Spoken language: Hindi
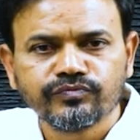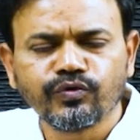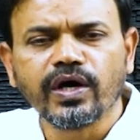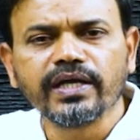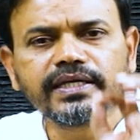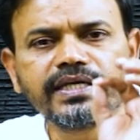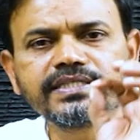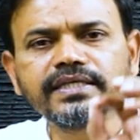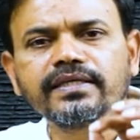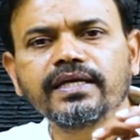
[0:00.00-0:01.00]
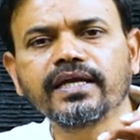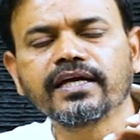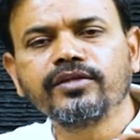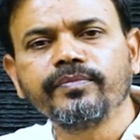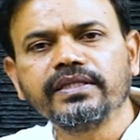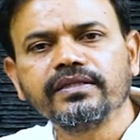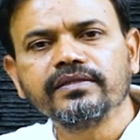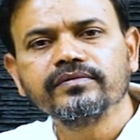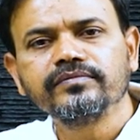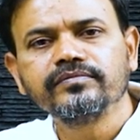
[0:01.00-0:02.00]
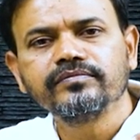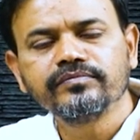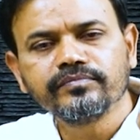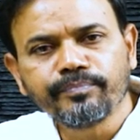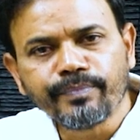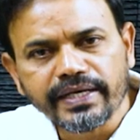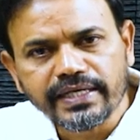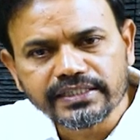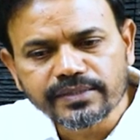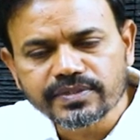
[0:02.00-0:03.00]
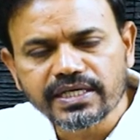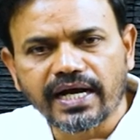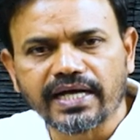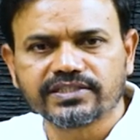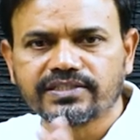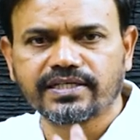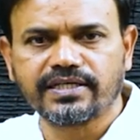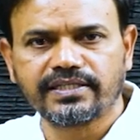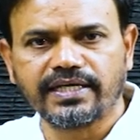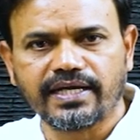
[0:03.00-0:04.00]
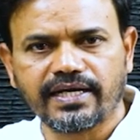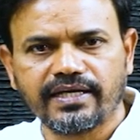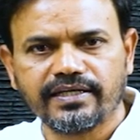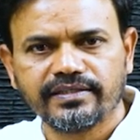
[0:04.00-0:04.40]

वो हर किस्म की खदमत बने जब से आज तक करते आ रहा है